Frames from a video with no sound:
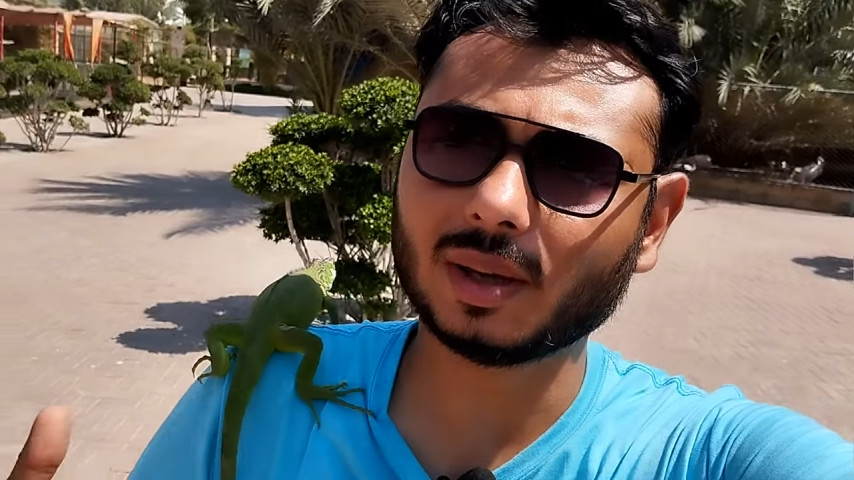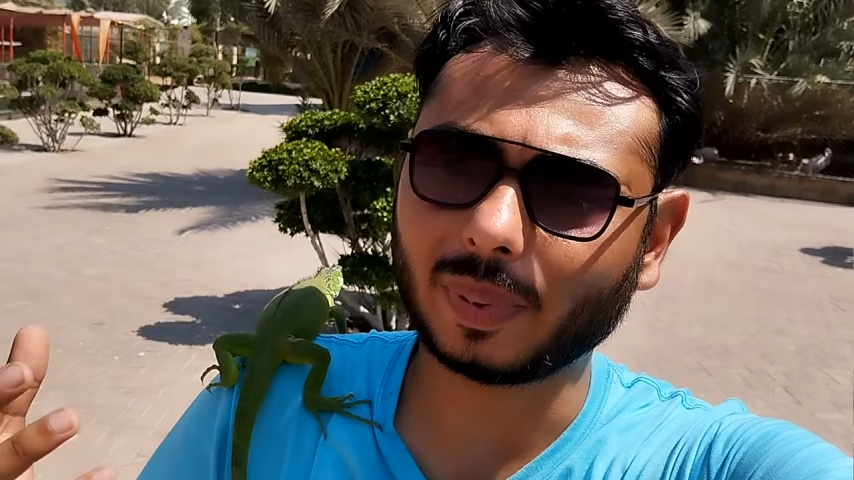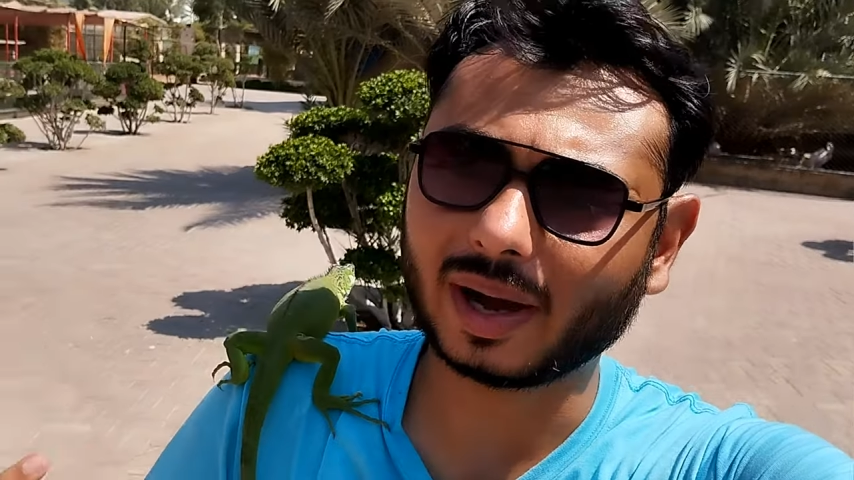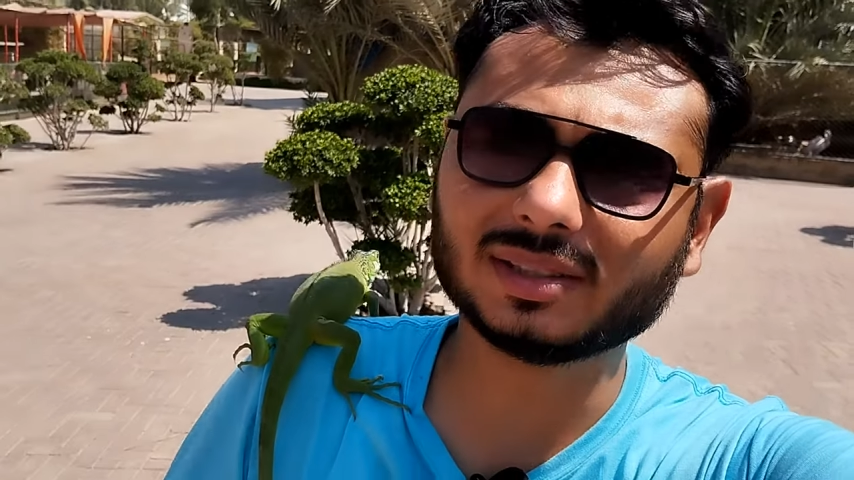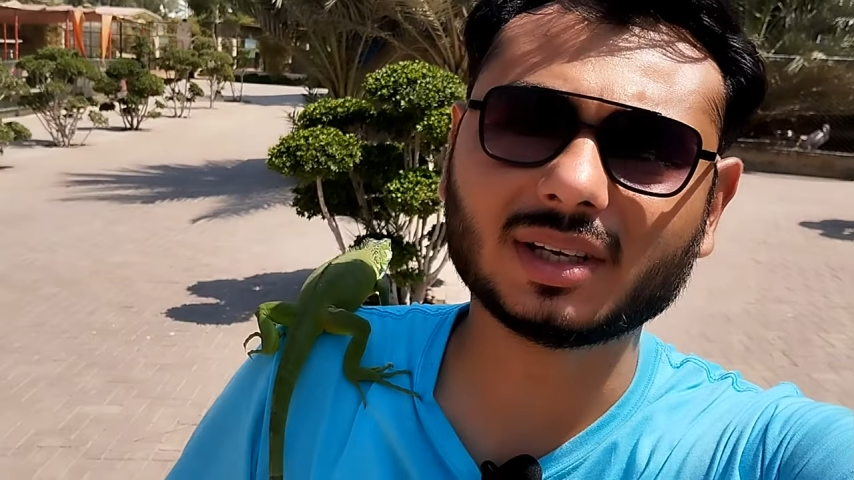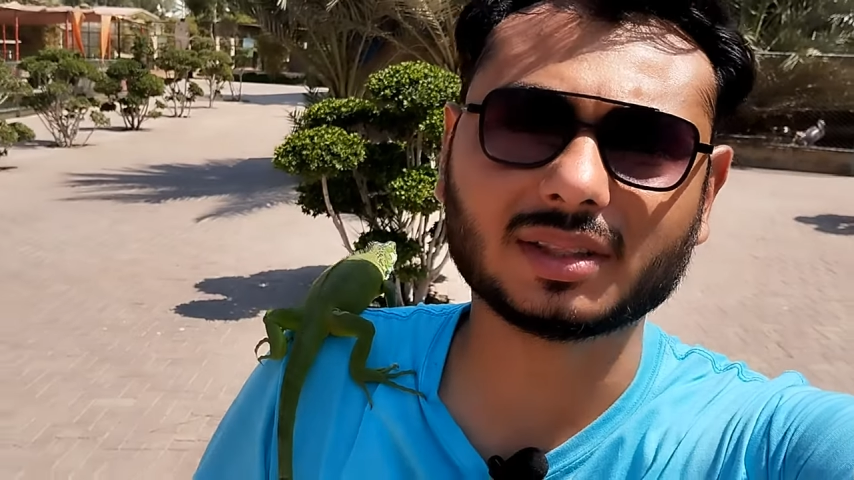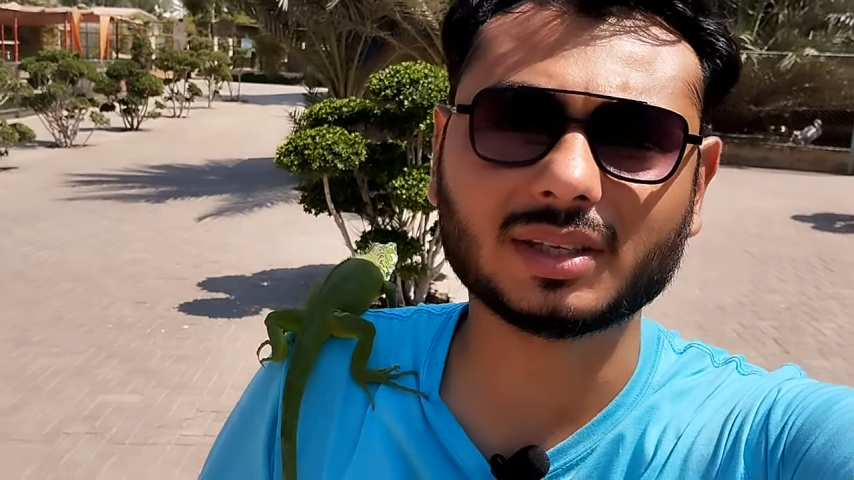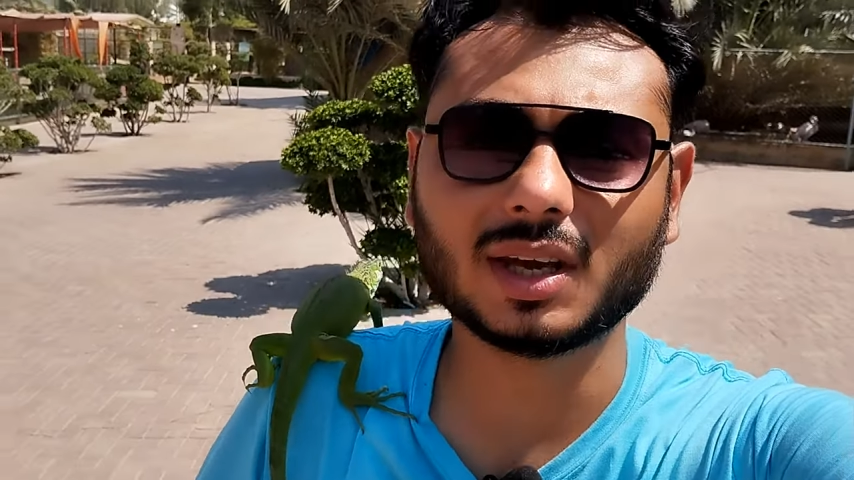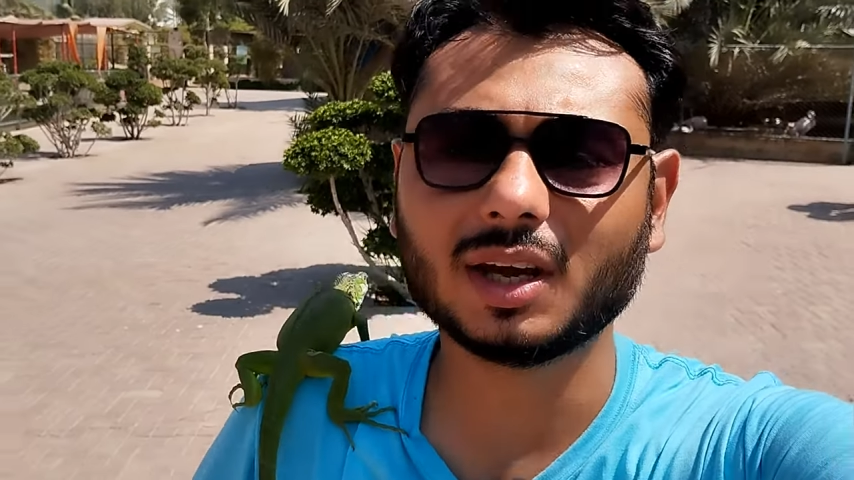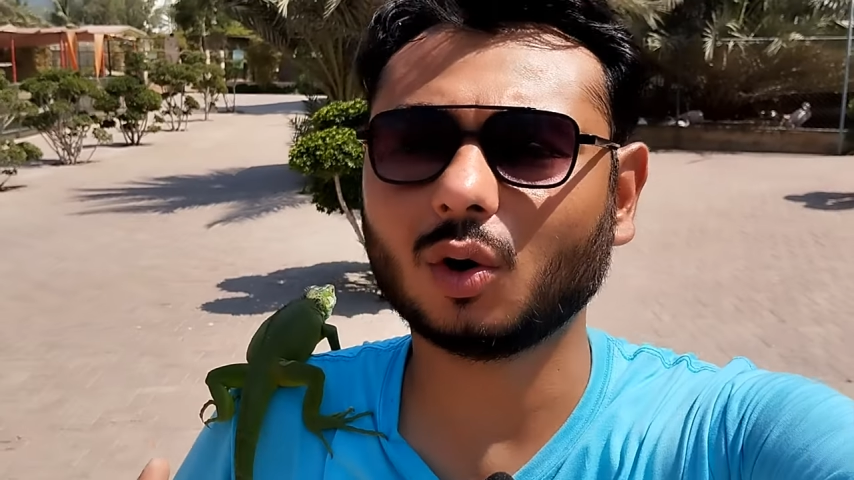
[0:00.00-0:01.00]
ये पाई
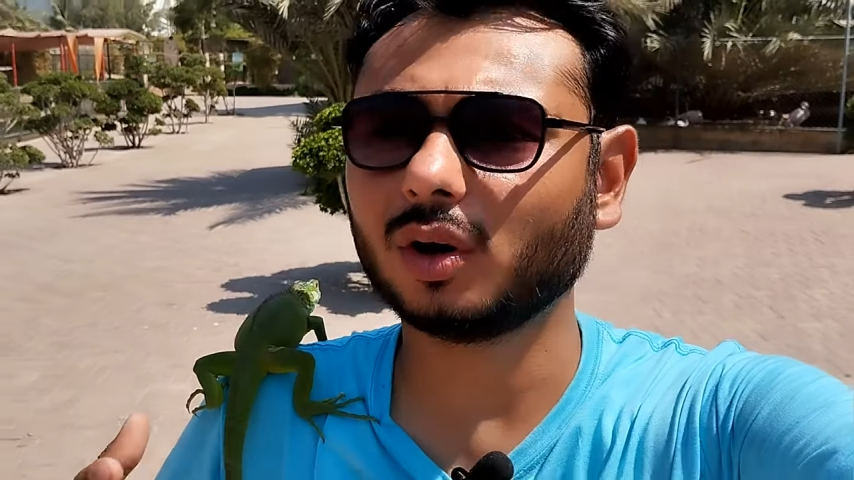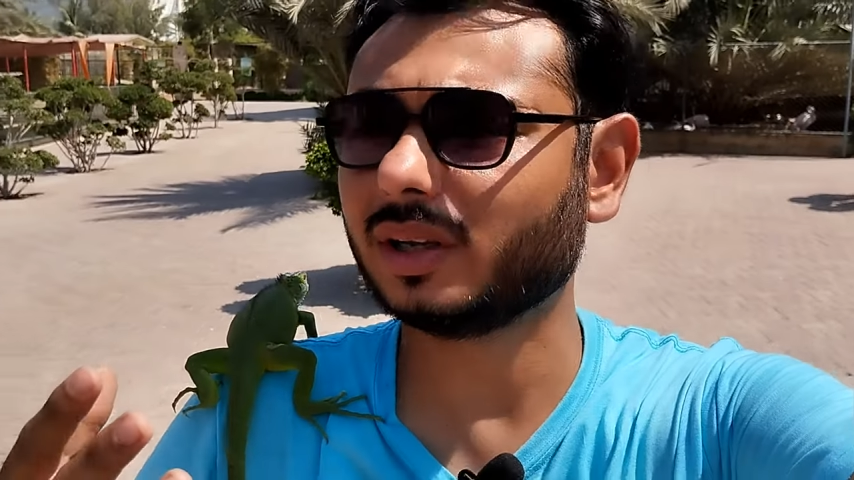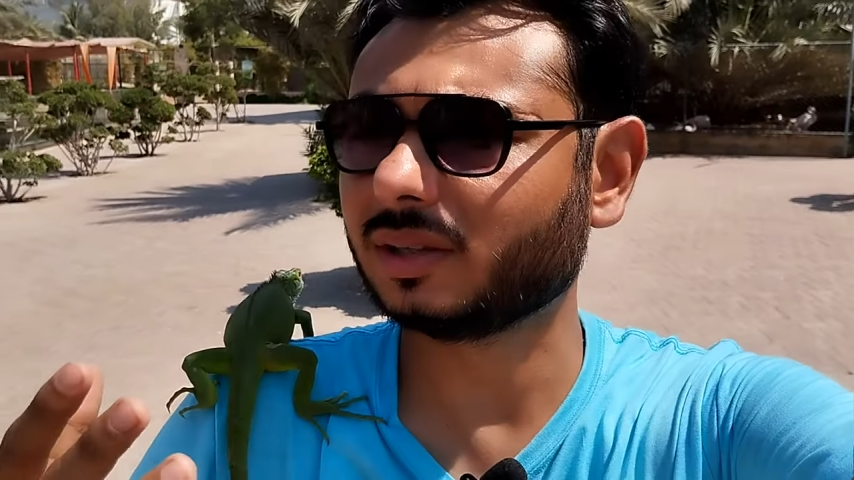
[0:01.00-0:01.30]
जाती है और